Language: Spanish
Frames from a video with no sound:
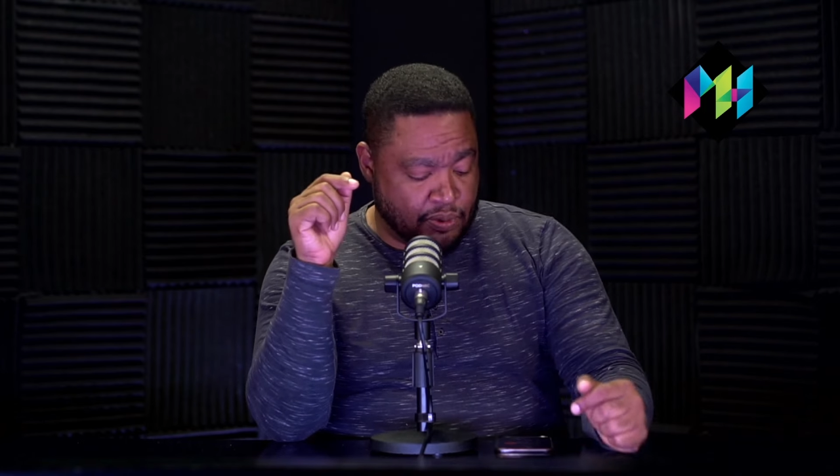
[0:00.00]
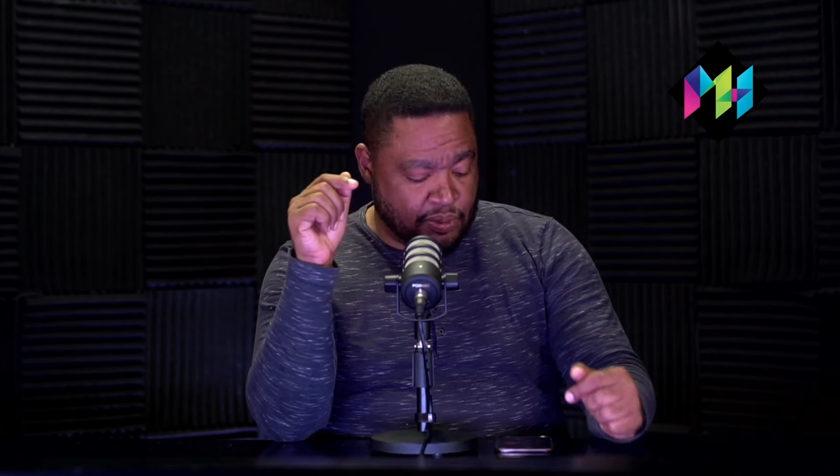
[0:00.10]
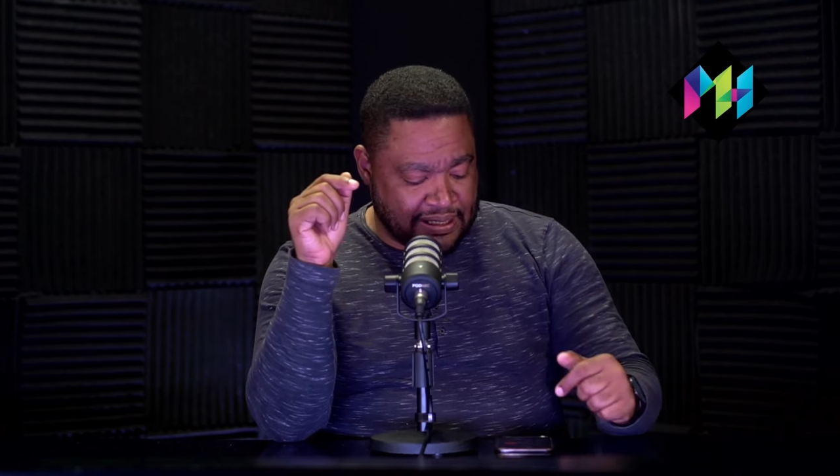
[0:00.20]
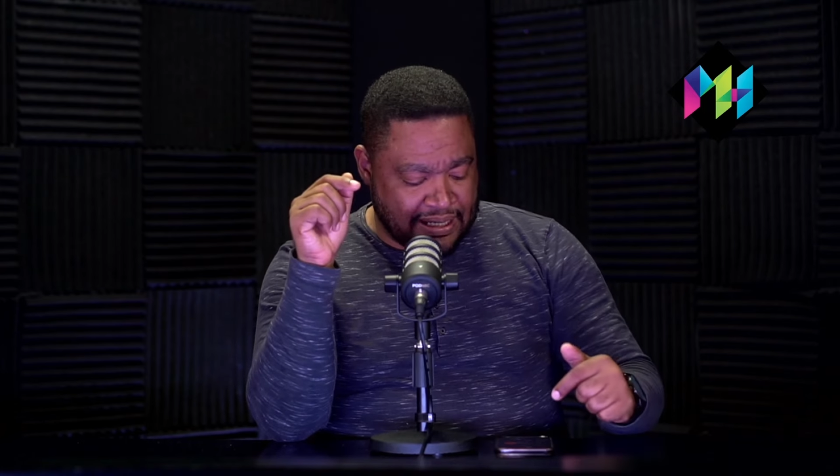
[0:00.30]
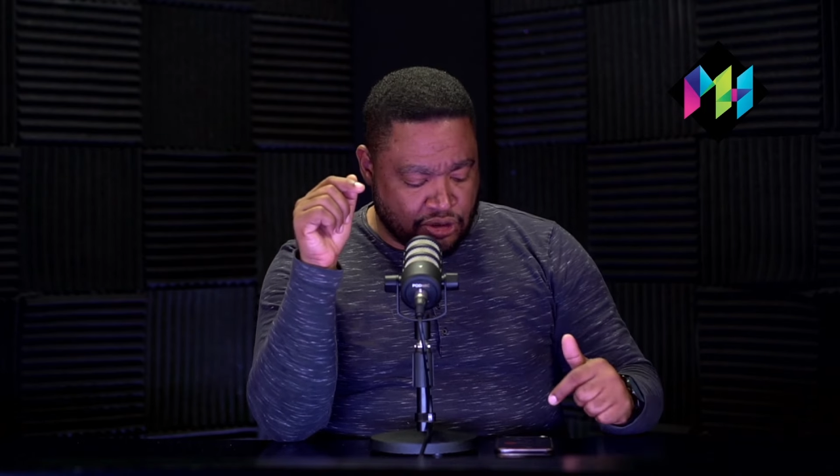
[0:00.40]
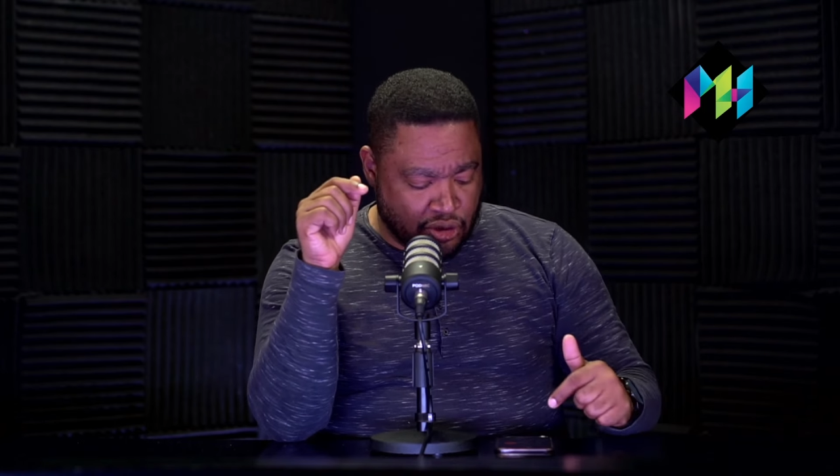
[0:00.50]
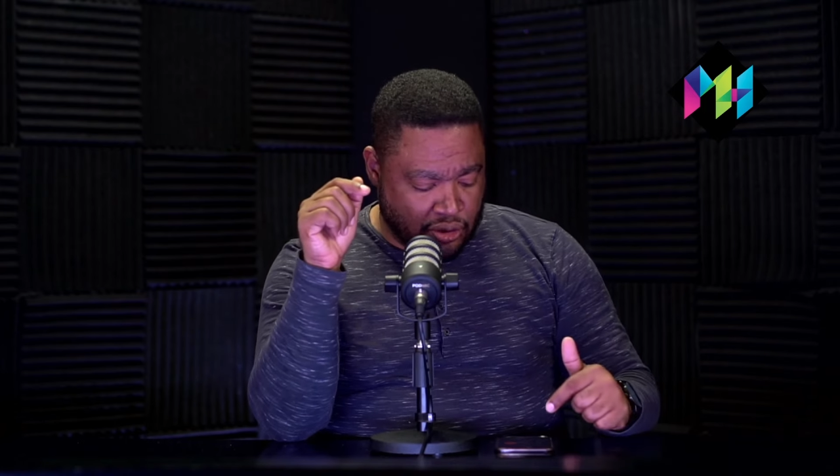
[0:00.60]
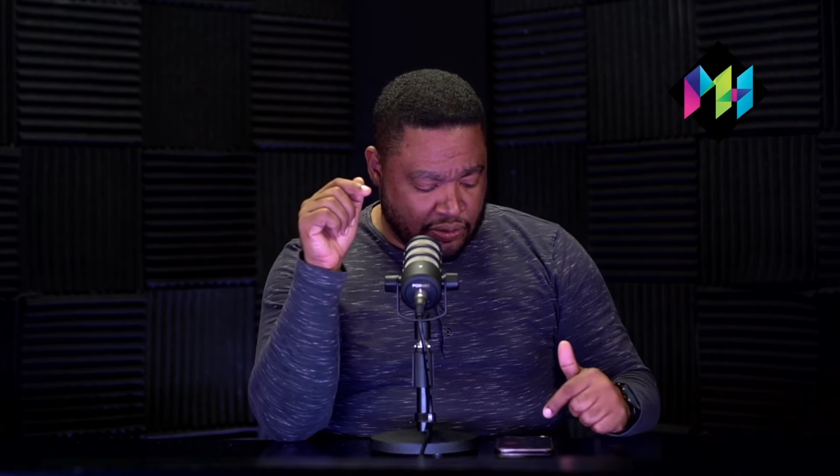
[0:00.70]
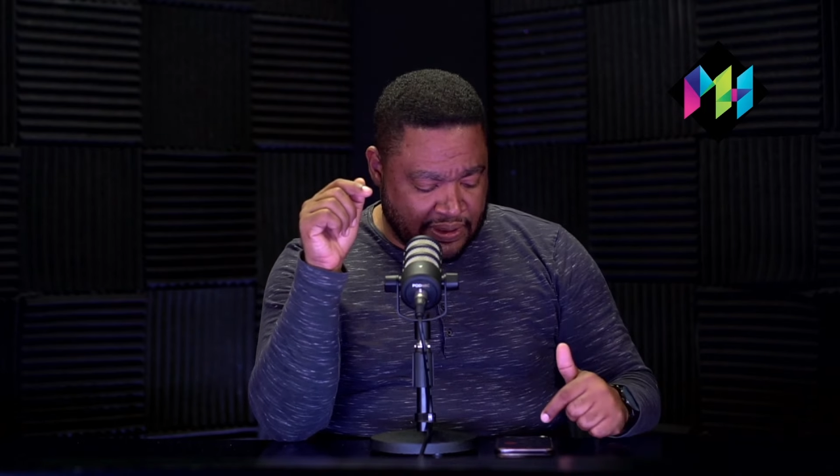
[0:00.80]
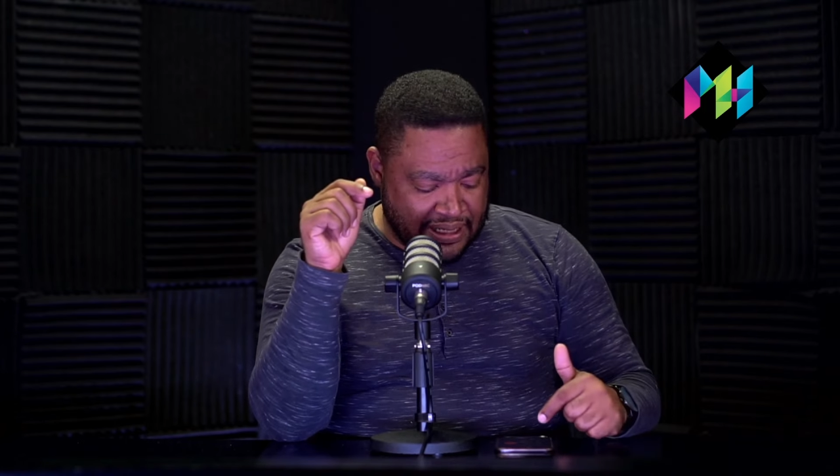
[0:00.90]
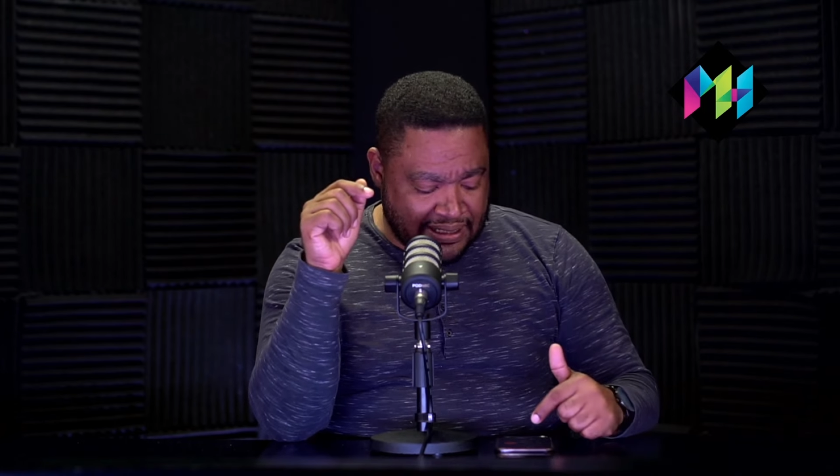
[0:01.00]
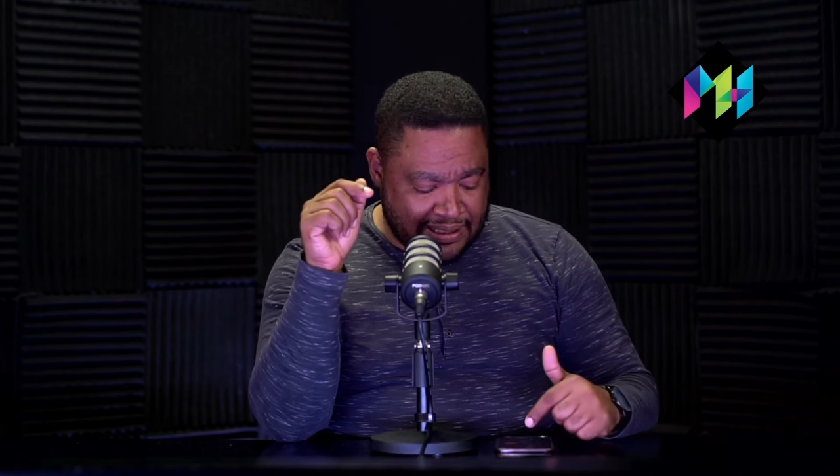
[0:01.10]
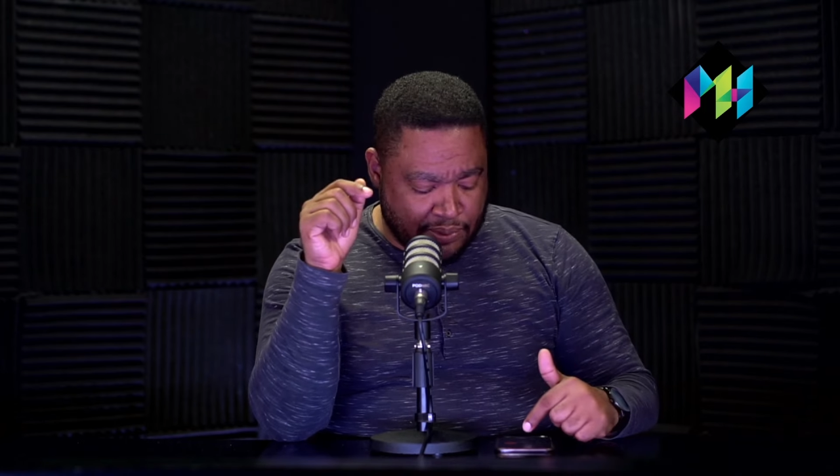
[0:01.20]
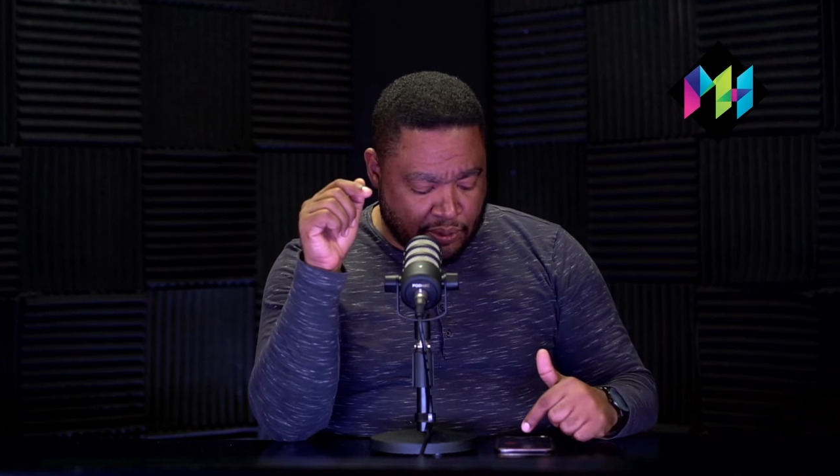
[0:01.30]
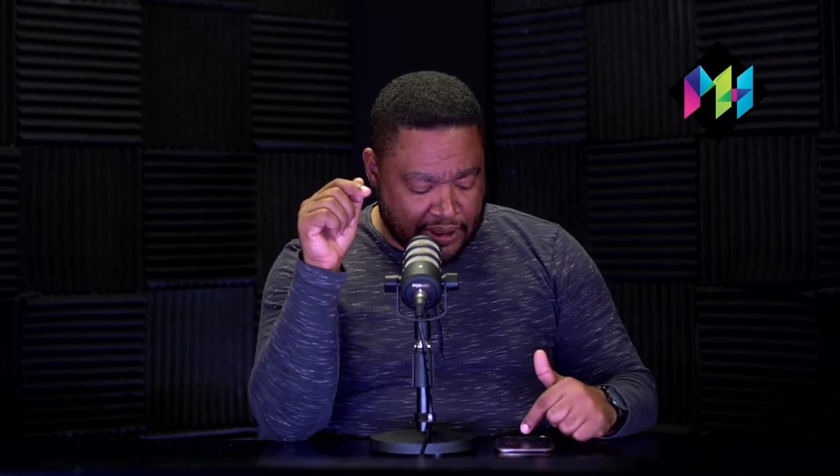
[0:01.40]
publicación. Miren
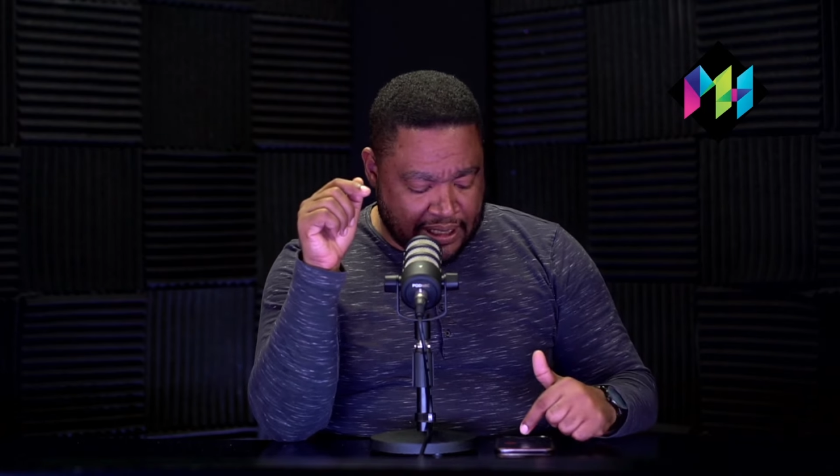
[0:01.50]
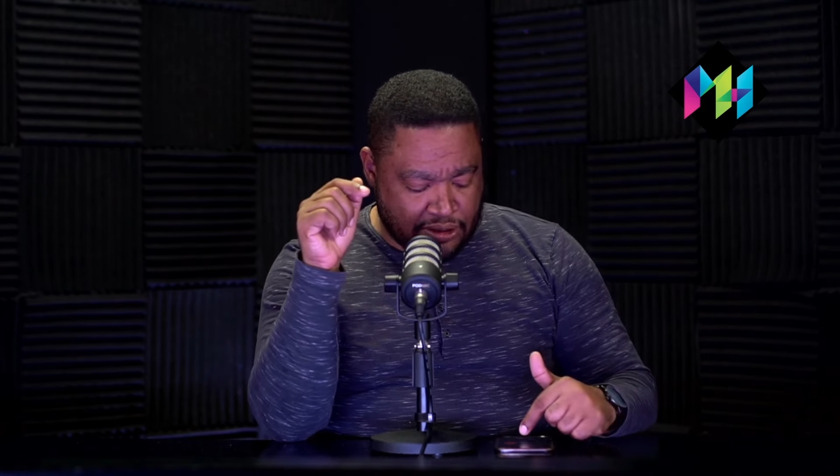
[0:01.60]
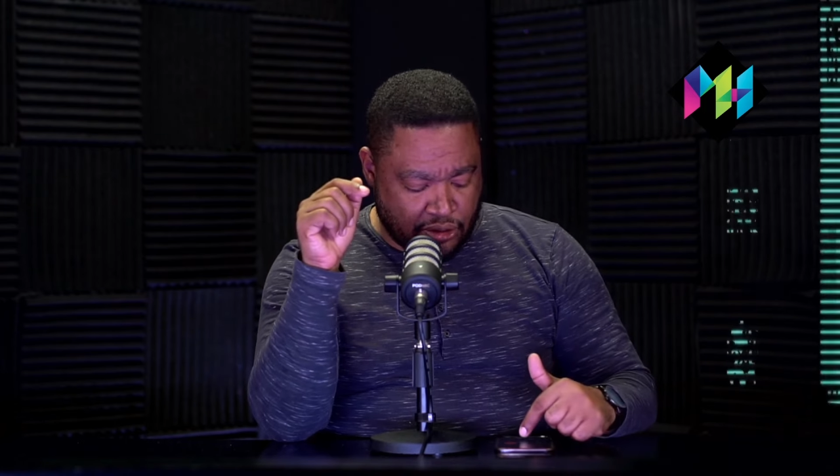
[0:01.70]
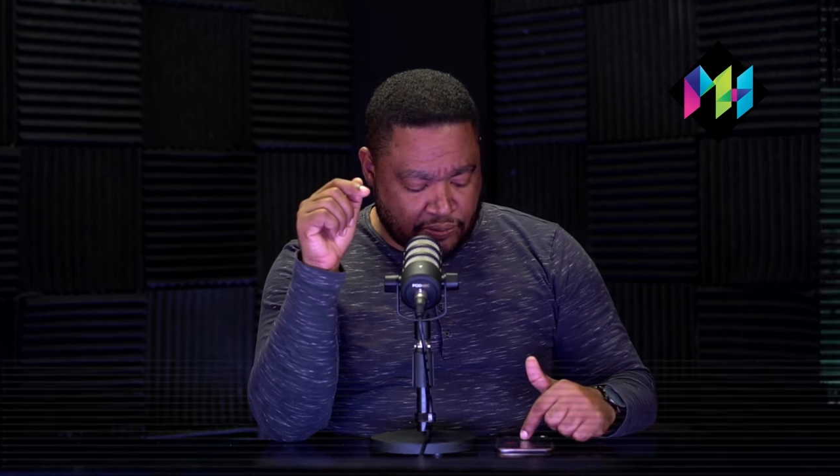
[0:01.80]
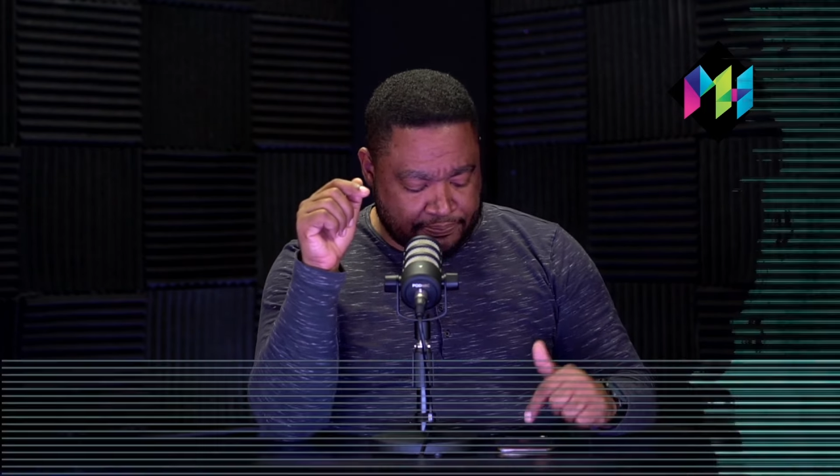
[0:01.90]
esta publicación.